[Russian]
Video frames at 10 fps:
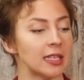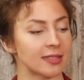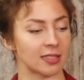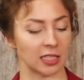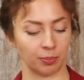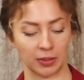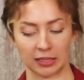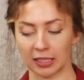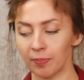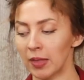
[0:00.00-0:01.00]
из
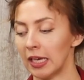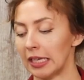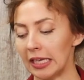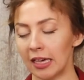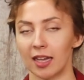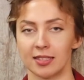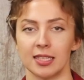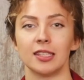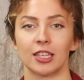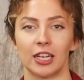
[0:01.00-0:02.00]
рябины и
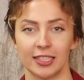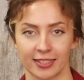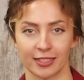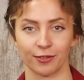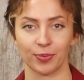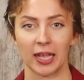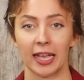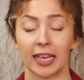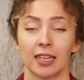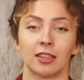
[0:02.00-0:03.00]
осенних листьев.
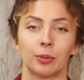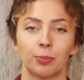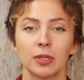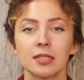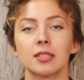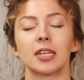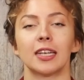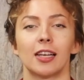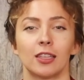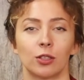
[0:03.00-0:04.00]
Это
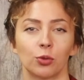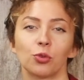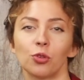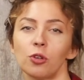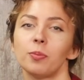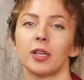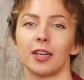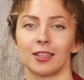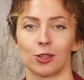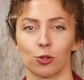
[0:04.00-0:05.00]
быстро, это удобно,
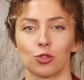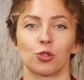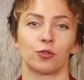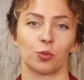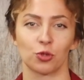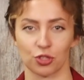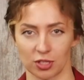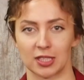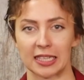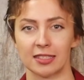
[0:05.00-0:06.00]
это то, что вы
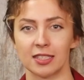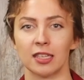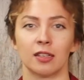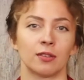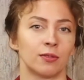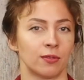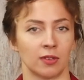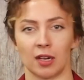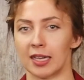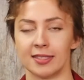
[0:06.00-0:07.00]
можете найти
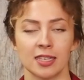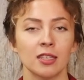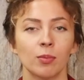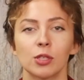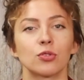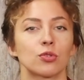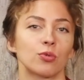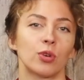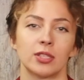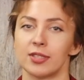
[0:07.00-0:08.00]
в осеннем
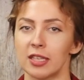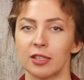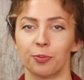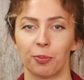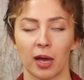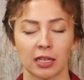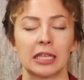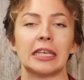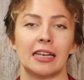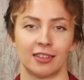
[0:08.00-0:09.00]
лесу, осеннем
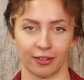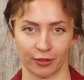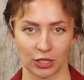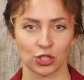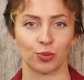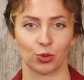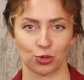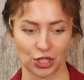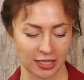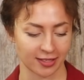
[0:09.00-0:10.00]
парке или на вашем
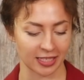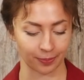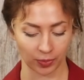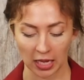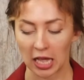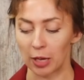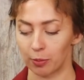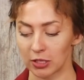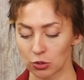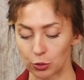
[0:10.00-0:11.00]
участке.
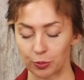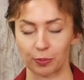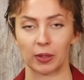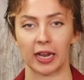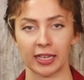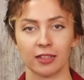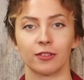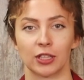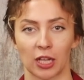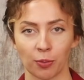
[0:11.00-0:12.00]
Приступим. Для
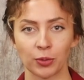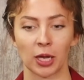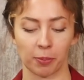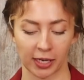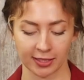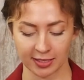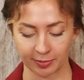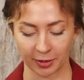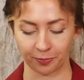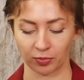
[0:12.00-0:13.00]
этого нам
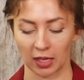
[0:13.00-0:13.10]
необходимо